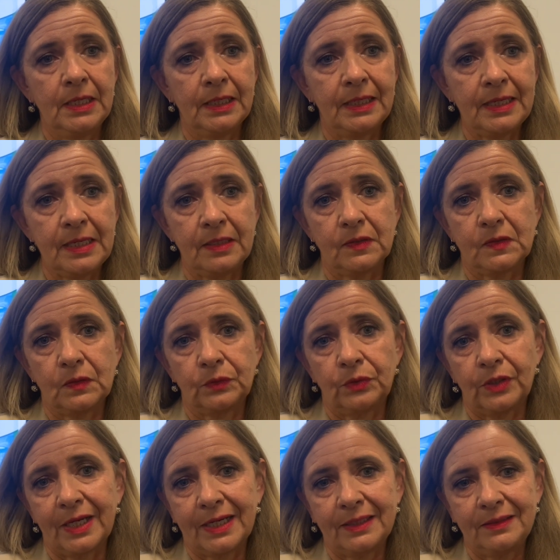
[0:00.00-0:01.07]
che sono
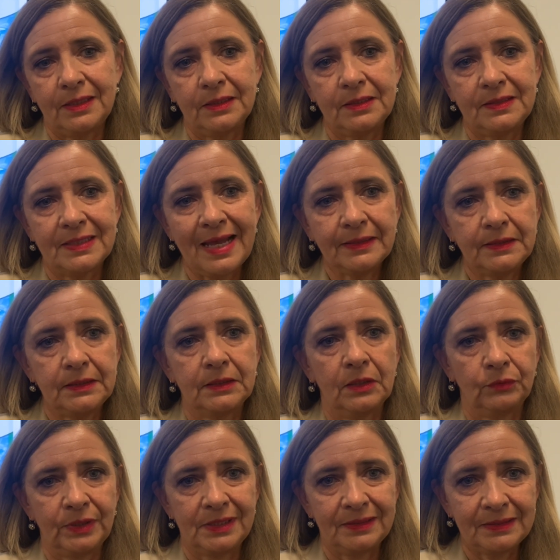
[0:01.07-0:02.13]
caratterizzati da
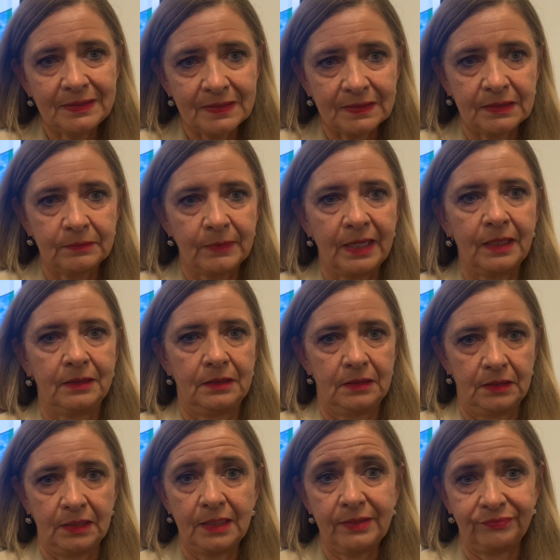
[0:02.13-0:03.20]
un'altissima
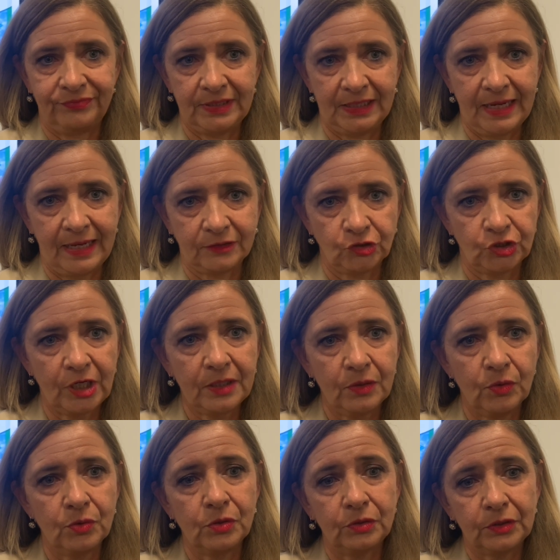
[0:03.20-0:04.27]
eh, efficacia,
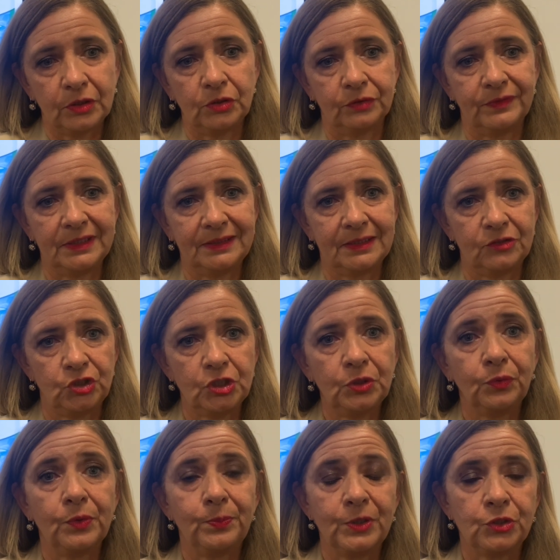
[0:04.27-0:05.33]
oltre il
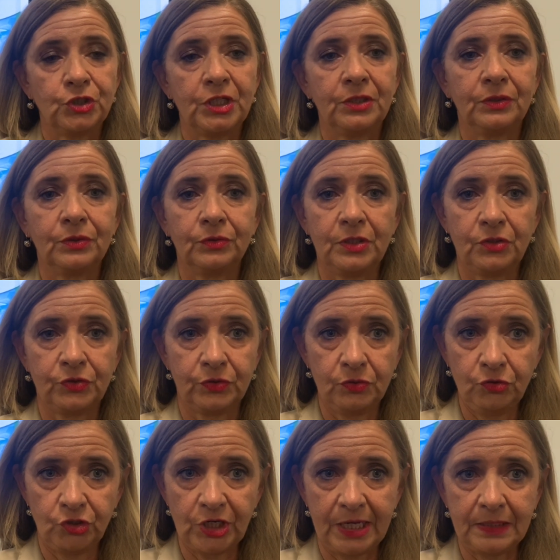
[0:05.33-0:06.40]
95% dei
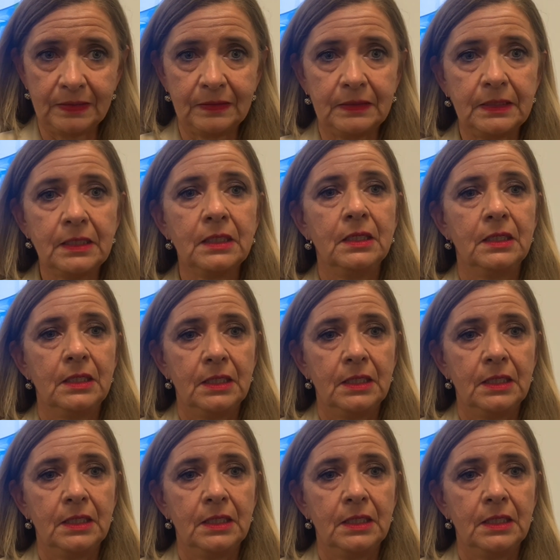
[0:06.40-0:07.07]
soggetti